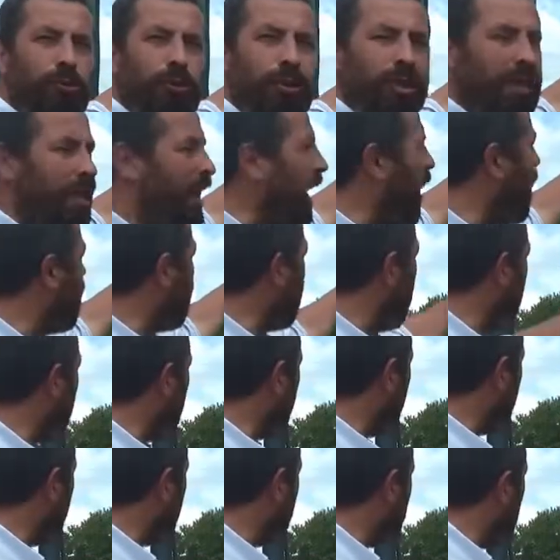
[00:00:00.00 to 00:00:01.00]
yerde
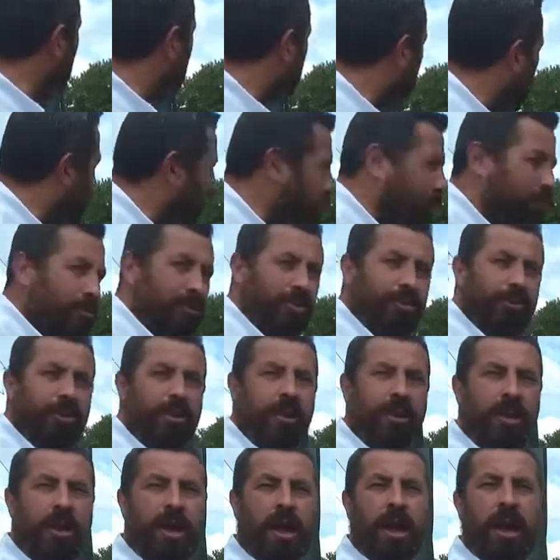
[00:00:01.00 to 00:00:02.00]
bulunmaktaymış.
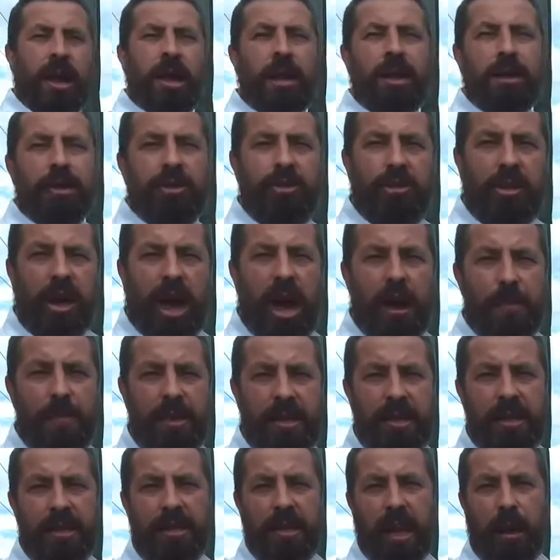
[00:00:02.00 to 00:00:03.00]

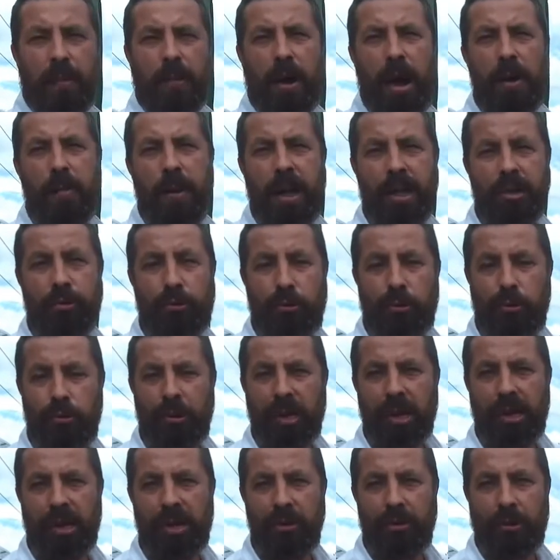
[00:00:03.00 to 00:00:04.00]
Camiyi tamamen
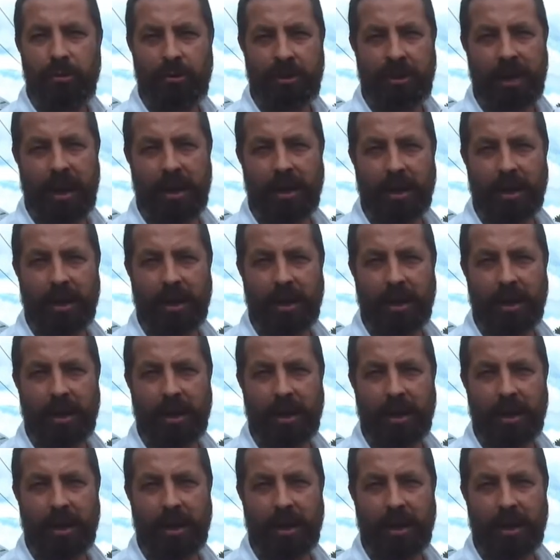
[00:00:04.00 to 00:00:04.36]
küllerini ortadan